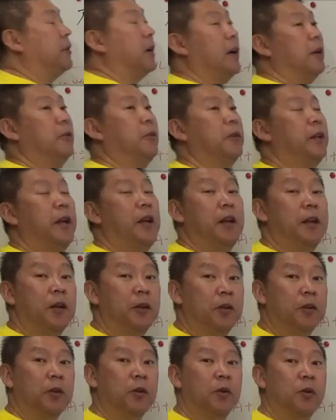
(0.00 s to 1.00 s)
ト、
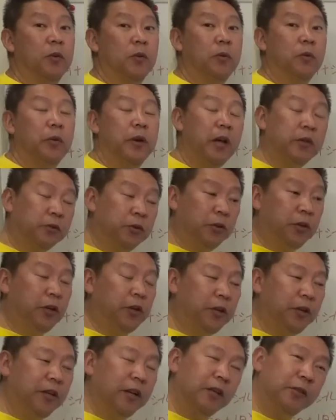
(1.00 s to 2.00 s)
お安
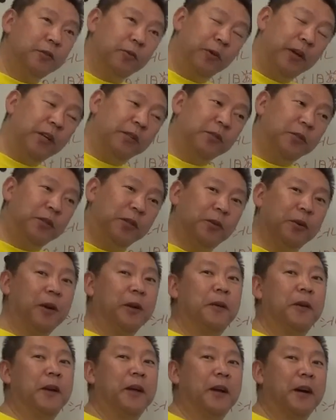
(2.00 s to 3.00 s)
いとか
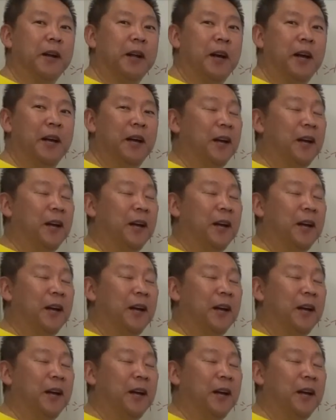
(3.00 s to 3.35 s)
言わないかな、い